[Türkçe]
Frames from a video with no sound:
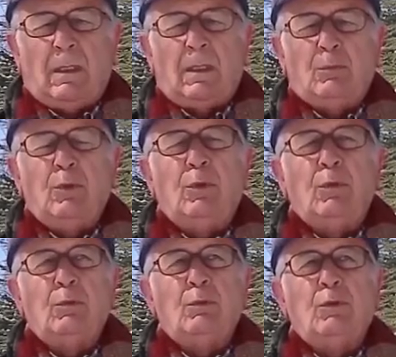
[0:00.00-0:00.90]
E,
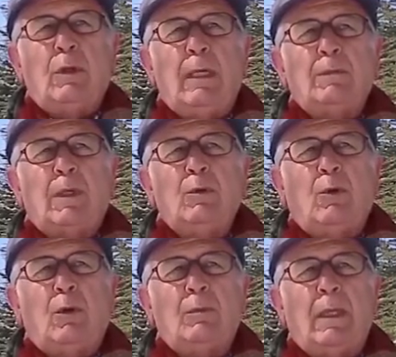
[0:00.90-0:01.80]
bu, bu dönem tabii
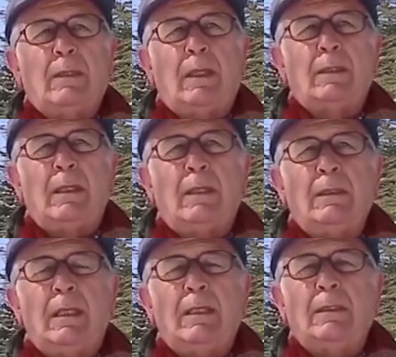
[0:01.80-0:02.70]
ormanlarda
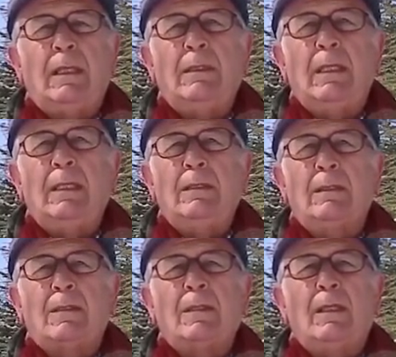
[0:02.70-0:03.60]
nerede
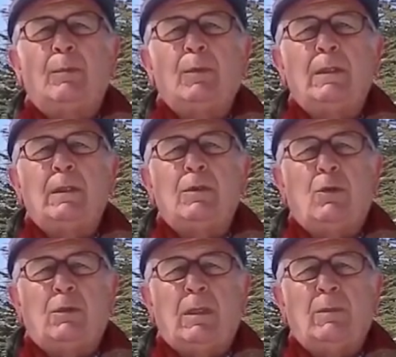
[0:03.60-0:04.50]
neyin nasıl yapıldığı
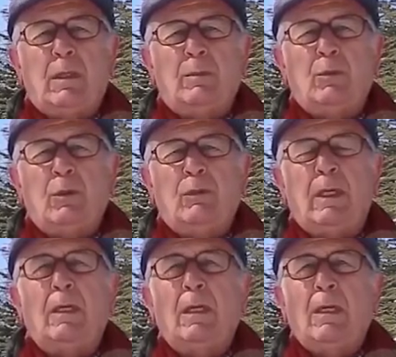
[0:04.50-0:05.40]
çok da bilinmiyor
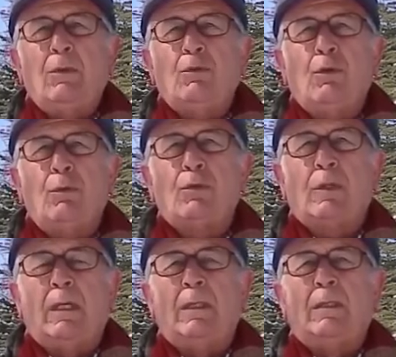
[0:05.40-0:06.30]
ve çok
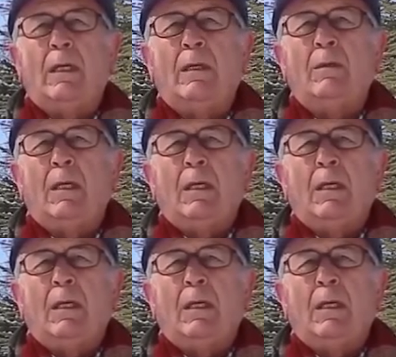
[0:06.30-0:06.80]
sayıda